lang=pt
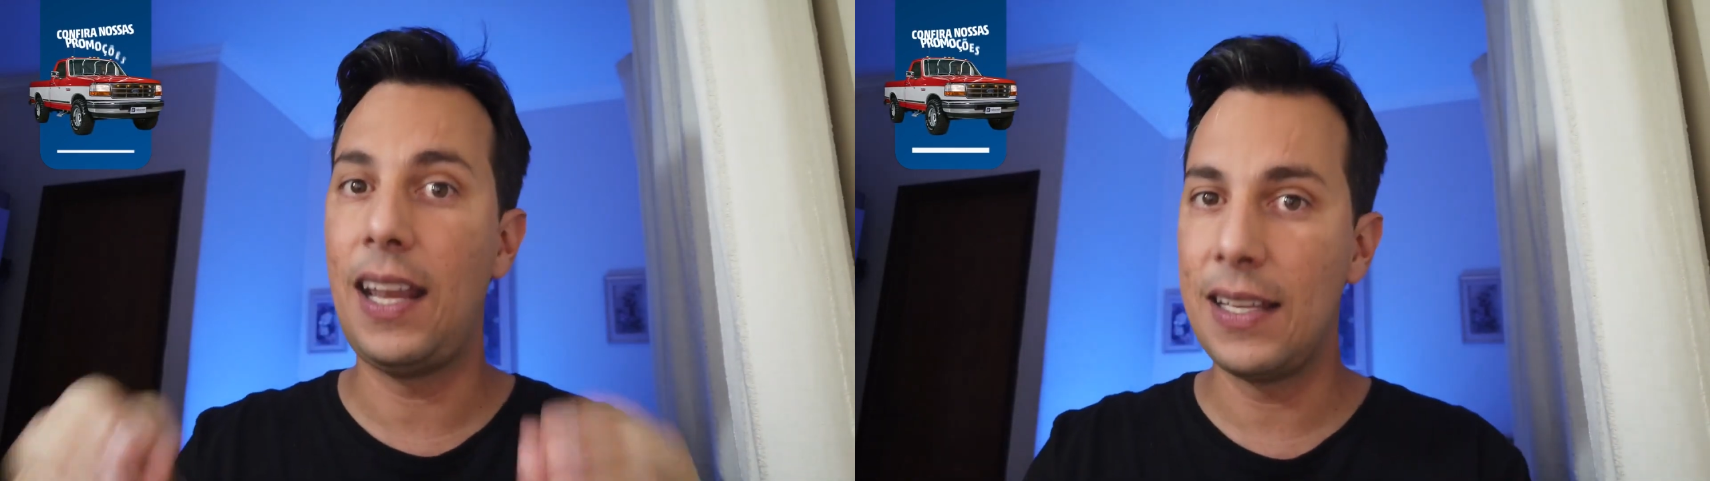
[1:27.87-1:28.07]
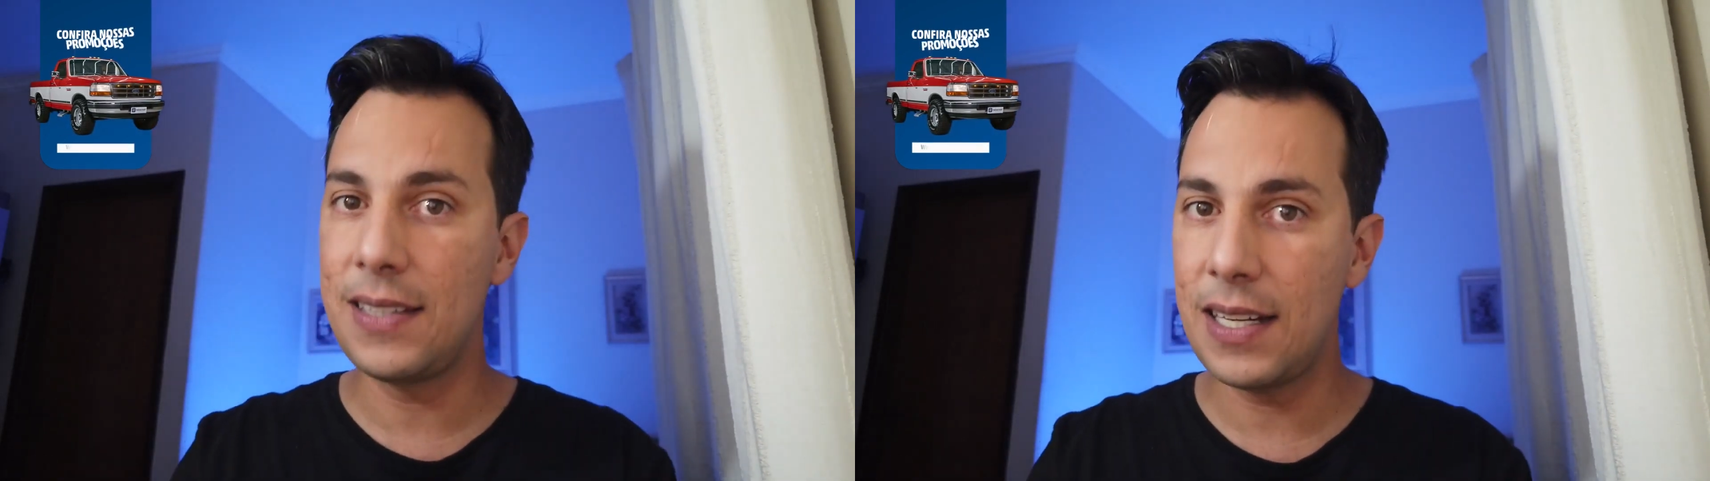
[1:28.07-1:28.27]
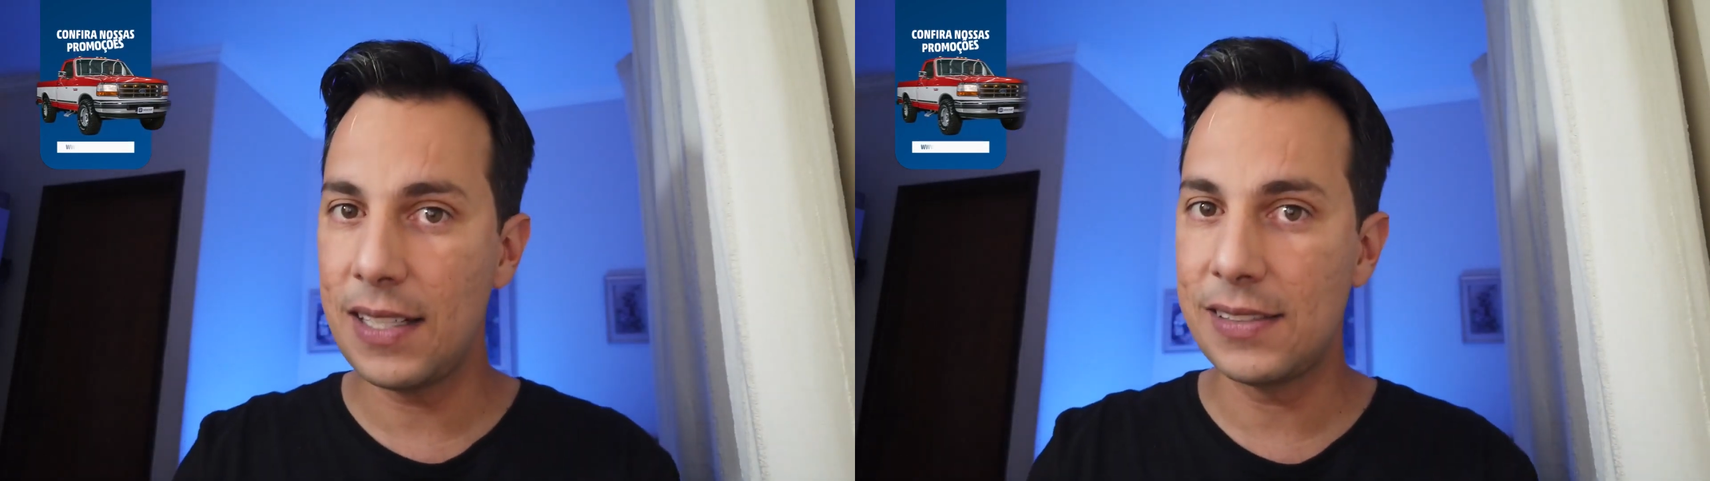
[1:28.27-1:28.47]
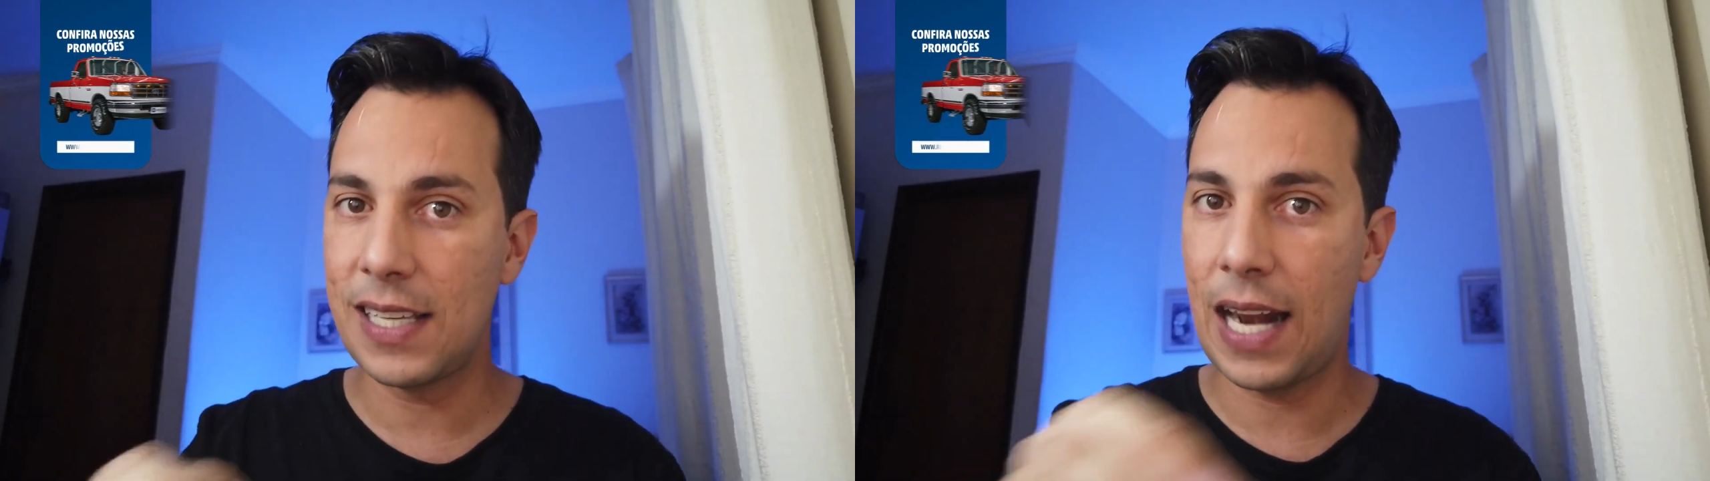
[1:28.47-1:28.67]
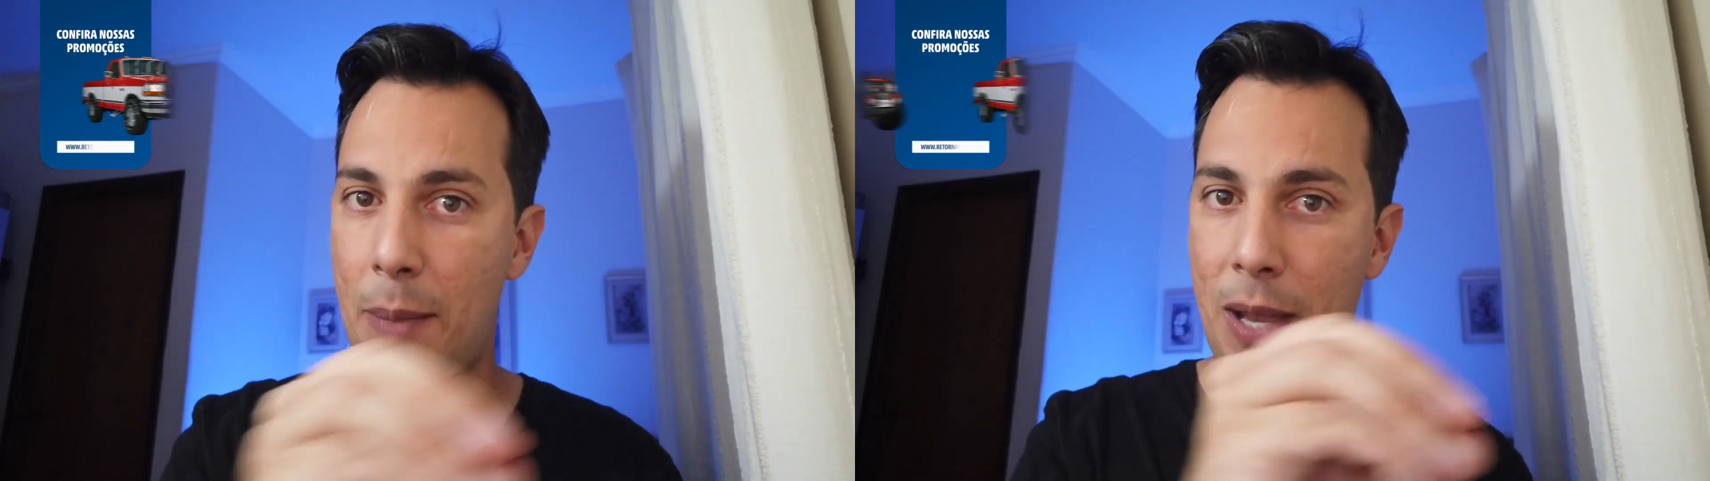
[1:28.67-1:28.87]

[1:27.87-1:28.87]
Hendrick será